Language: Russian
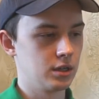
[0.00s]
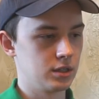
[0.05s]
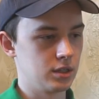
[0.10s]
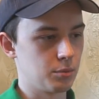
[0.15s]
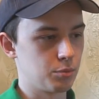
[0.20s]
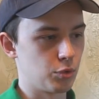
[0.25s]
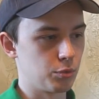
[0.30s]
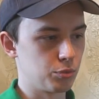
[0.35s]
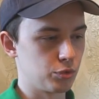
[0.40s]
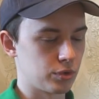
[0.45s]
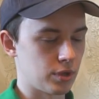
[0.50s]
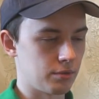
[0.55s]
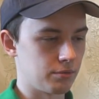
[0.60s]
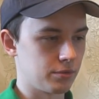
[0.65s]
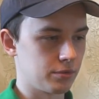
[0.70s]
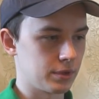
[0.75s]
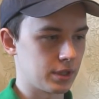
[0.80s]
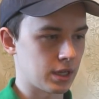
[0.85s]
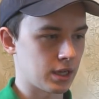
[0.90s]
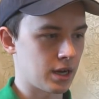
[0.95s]
я помню, там
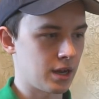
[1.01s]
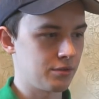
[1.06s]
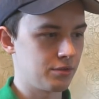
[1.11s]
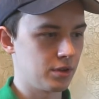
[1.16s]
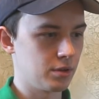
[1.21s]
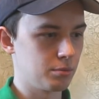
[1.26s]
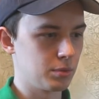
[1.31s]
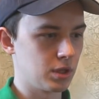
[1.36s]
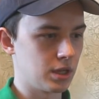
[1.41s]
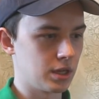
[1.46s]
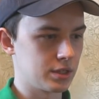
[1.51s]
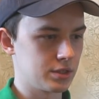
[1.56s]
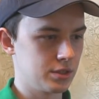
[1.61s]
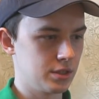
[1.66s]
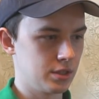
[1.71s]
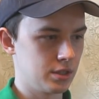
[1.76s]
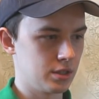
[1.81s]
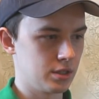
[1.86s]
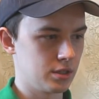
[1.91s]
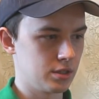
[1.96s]
фотография была,
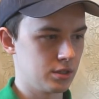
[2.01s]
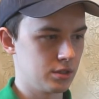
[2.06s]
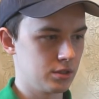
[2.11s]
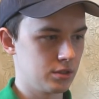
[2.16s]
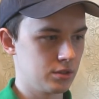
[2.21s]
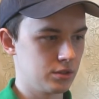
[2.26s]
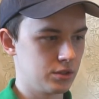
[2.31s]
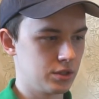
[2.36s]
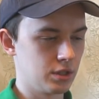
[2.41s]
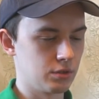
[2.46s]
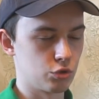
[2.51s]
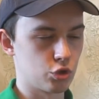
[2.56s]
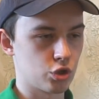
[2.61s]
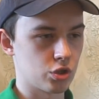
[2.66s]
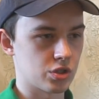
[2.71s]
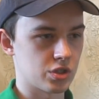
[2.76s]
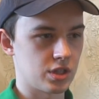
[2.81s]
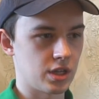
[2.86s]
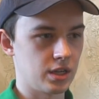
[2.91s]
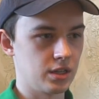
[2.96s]
где
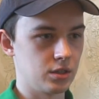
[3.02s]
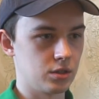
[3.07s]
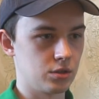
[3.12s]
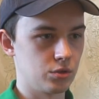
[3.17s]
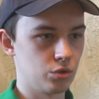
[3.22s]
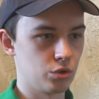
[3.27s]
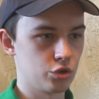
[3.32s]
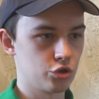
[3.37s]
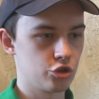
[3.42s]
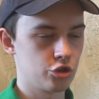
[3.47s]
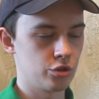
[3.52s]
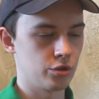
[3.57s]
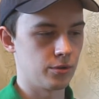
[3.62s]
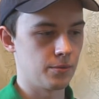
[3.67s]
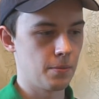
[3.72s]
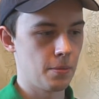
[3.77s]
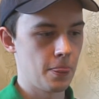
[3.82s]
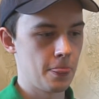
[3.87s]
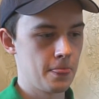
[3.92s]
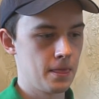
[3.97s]
девушка стоит ночью,